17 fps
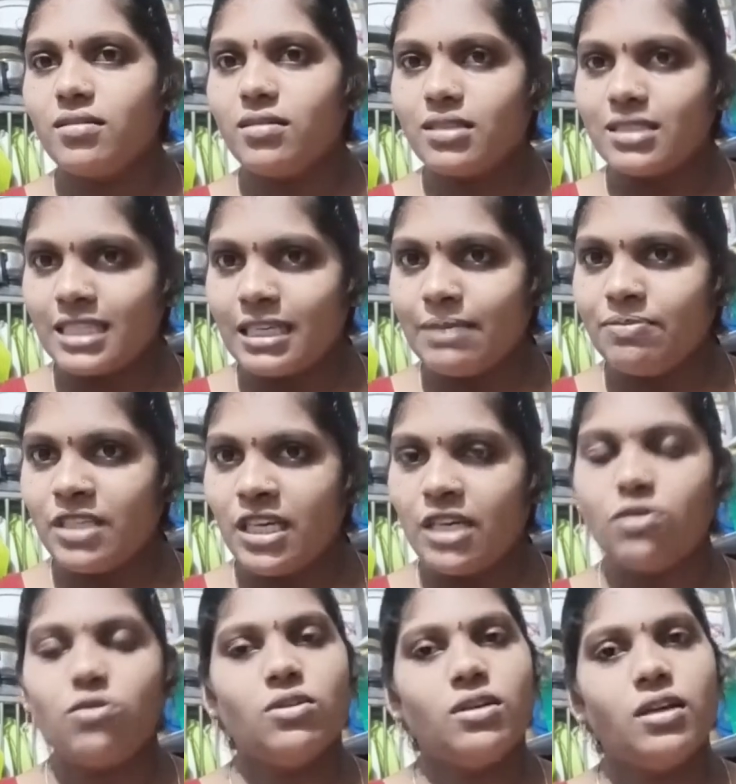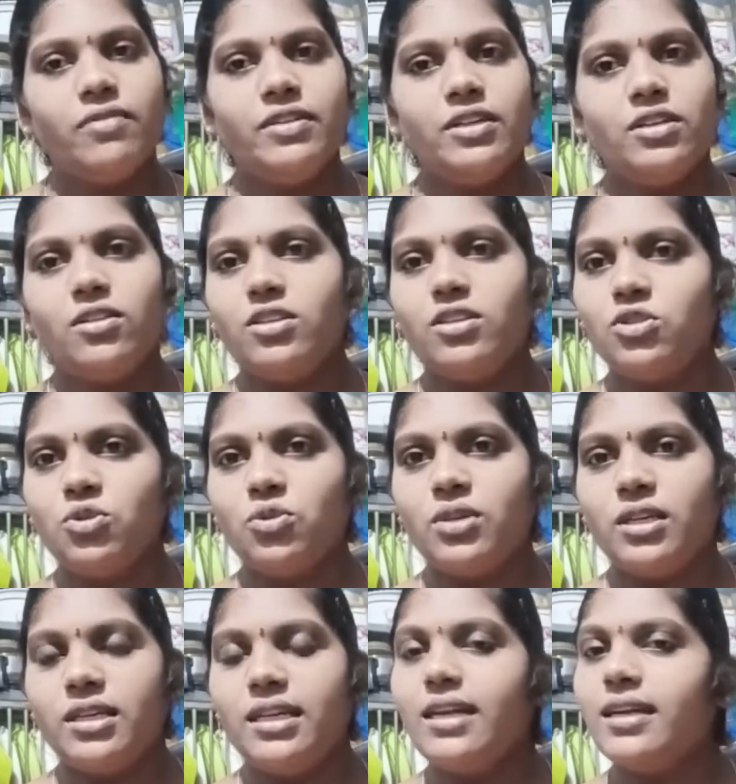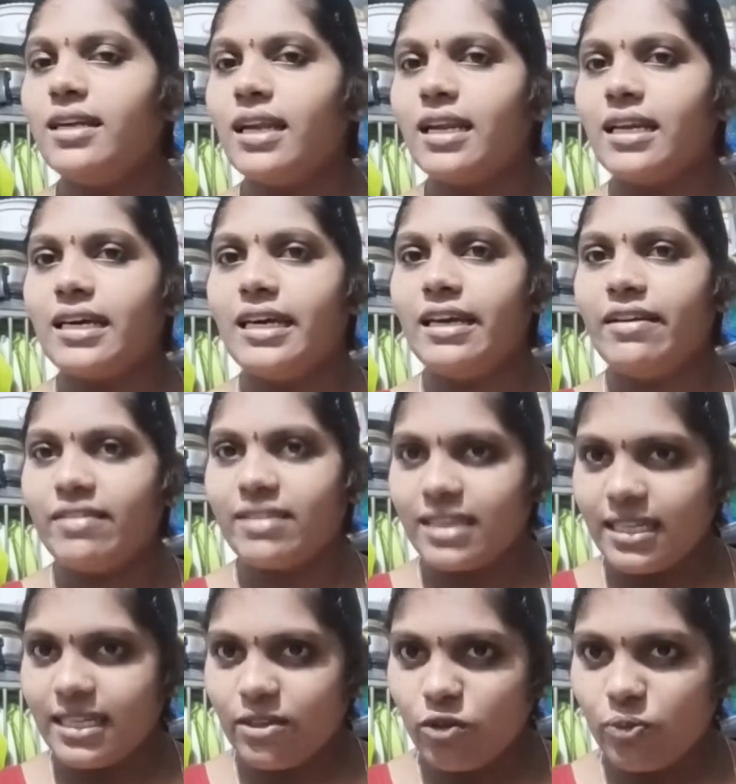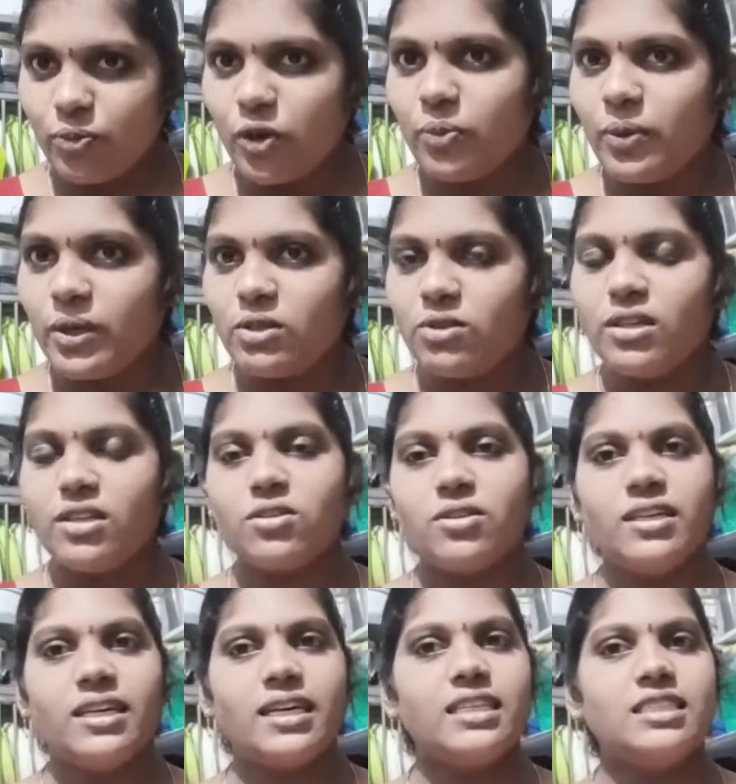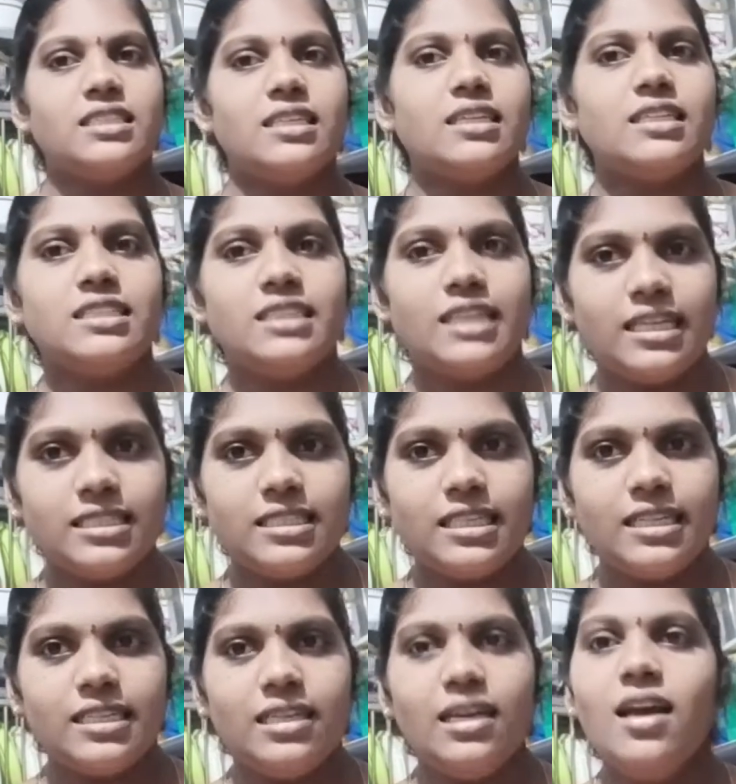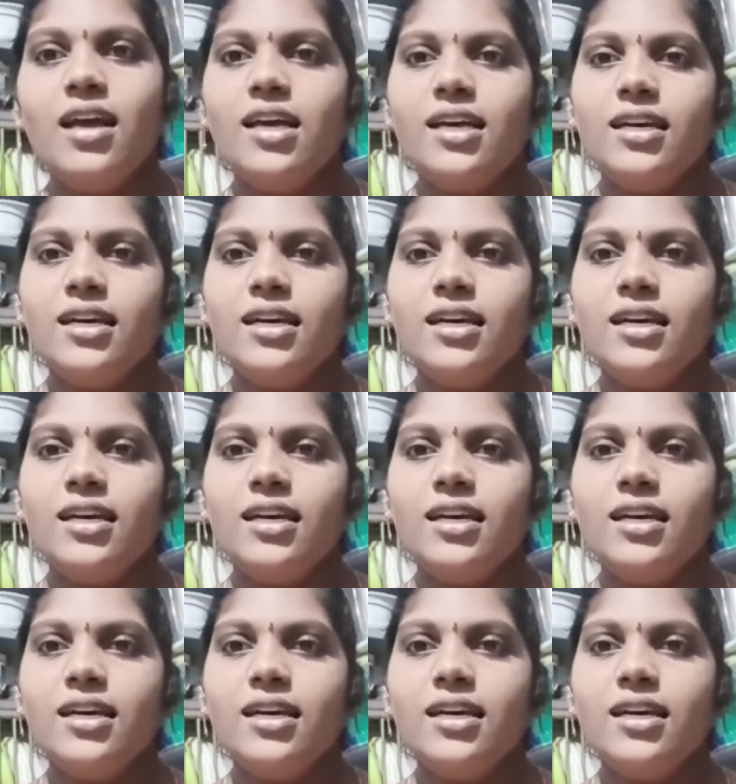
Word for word: స్కిప్ చేయకుండా వీడియోని చూడండి అండ్ అలాగే ఎవరికైనా ఉపయోగపడుతుంది అనుకుంటే ఖచ్చితంగా షేర్ చేయండి